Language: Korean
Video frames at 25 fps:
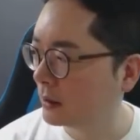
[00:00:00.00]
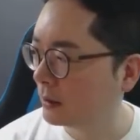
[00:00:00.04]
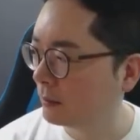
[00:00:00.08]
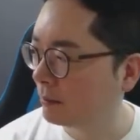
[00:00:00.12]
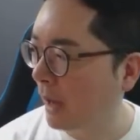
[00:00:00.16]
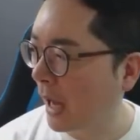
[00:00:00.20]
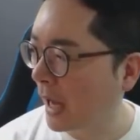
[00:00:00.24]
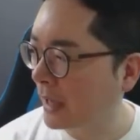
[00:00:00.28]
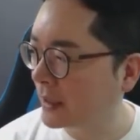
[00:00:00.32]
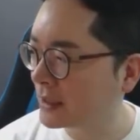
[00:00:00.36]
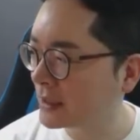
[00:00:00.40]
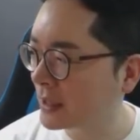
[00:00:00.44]

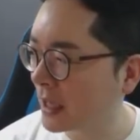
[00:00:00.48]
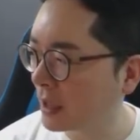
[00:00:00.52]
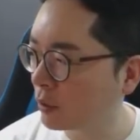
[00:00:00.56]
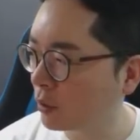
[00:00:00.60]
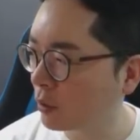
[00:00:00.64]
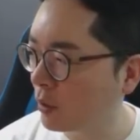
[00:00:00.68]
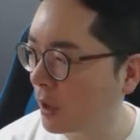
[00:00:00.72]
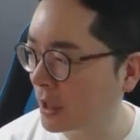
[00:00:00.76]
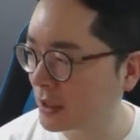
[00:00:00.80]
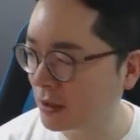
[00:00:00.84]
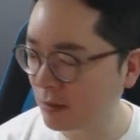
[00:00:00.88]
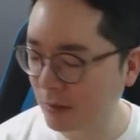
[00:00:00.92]
많이
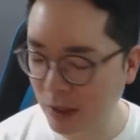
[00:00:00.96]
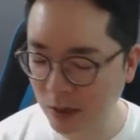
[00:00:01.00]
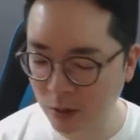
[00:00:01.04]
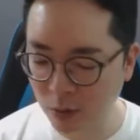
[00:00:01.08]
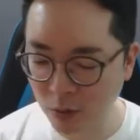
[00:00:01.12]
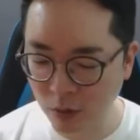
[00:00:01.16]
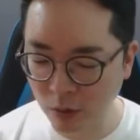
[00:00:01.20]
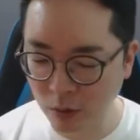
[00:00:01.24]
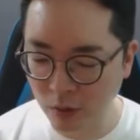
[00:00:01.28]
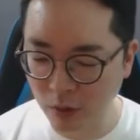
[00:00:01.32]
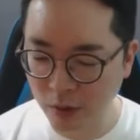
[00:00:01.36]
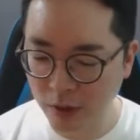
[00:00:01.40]
사놓고 하지
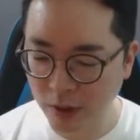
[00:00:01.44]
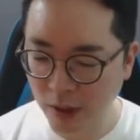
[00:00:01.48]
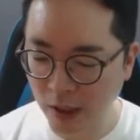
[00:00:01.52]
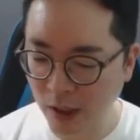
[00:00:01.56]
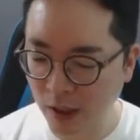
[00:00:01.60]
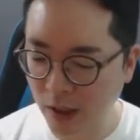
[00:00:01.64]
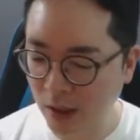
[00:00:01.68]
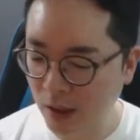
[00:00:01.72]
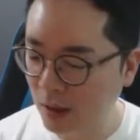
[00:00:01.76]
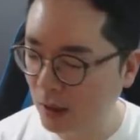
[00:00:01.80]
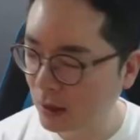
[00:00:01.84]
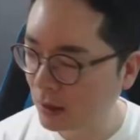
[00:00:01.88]
말고
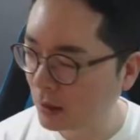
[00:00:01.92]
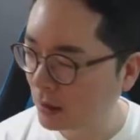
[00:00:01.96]
예.